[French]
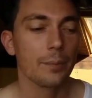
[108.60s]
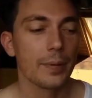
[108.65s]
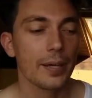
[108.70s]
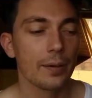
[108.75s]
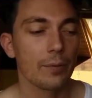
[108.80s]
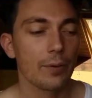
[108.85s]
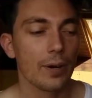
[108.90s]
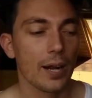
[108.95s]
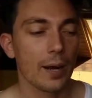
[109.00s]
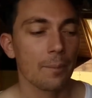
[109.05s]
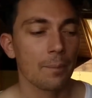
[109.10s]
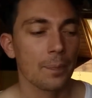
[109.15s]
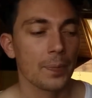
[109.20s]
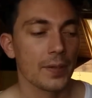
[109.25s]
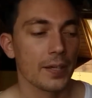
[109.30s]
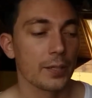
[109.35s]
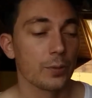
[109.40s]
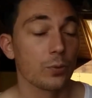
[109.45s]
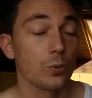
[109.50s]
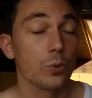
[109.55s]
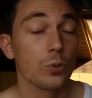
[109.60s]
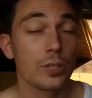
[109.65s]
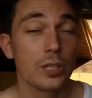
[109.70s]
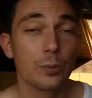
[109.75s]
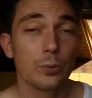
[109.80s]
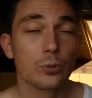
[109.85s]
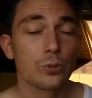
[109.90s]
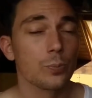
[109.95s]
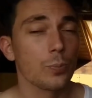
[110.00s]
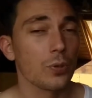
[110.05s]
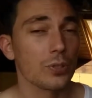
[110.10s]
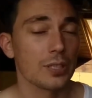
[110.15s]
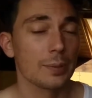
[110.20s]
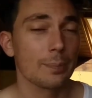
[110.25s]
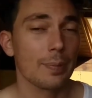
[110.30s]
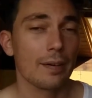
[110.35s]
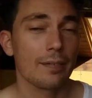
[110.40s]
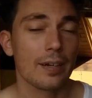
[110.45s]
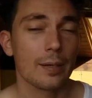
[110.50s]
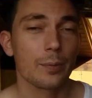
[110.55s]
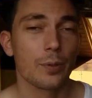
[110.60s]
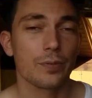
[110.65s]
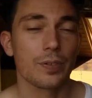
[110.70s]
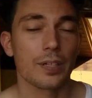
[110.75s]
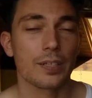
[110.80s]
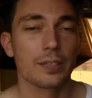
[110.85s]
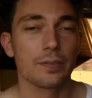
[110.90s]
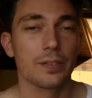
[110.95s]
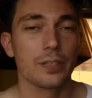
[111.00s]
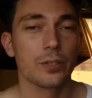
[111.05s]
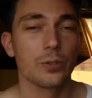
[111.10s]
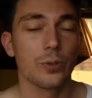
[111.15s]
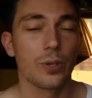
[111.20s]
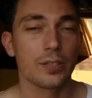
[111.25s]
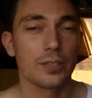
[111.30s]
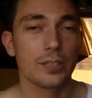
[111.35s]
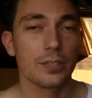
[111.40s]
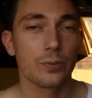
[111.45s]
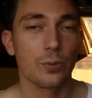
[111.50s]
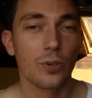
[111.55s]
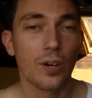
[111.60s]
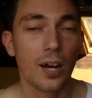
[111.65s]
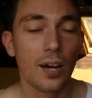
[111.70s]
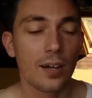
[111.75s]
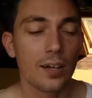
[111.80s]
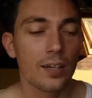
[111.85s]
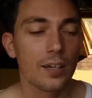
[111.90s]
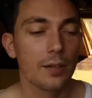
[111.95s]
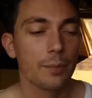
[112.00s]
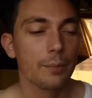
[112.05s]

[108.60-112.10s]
Mais voilà. Et donc au début, je ne pensais pas vraiment faire des vidéos à ce niveau-là,